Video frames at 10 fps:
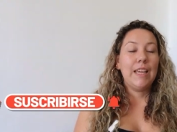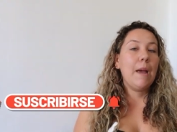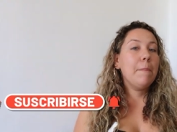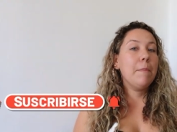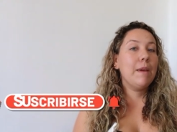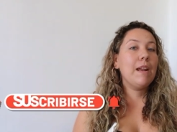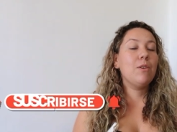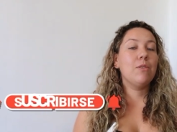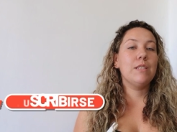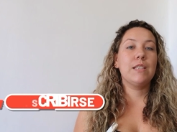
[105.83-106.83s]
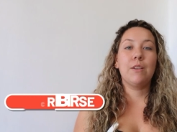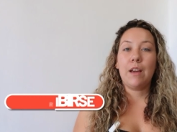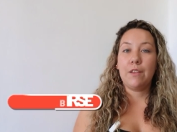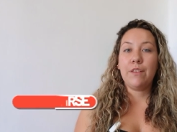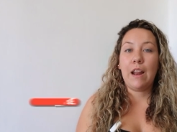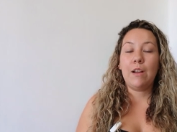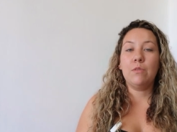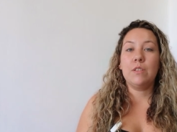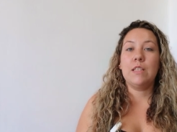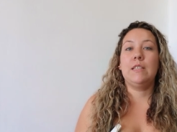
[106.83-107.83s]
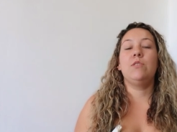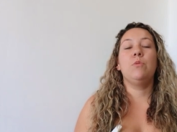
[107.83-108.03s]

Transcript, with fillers: E a primeira coisa que eu quero falar com vocês é